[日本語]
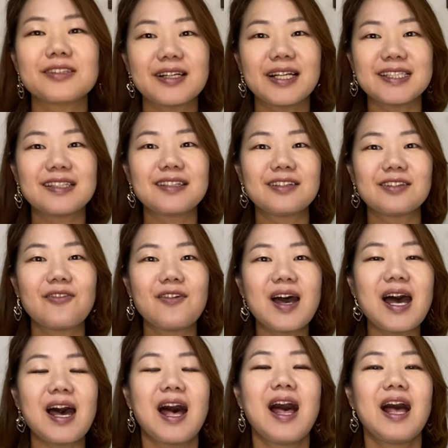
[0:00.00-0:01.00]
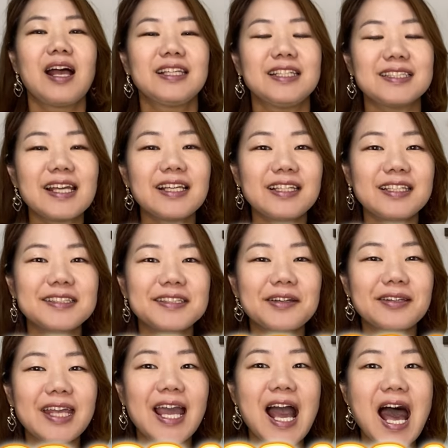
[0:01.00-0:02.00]
日ご紹介するのは
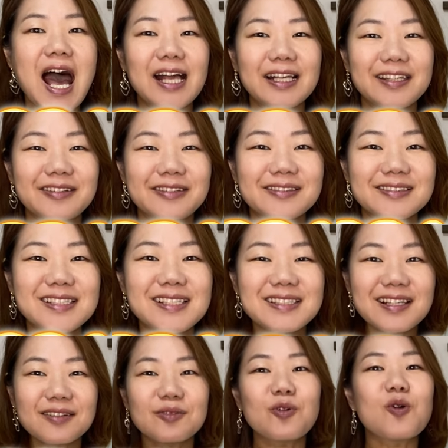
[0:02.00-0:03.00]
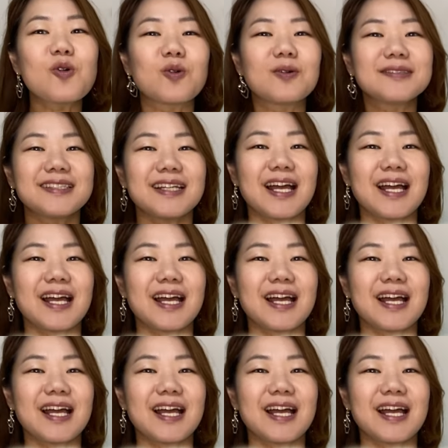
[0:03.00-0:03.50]
2024年秋冬新作のこち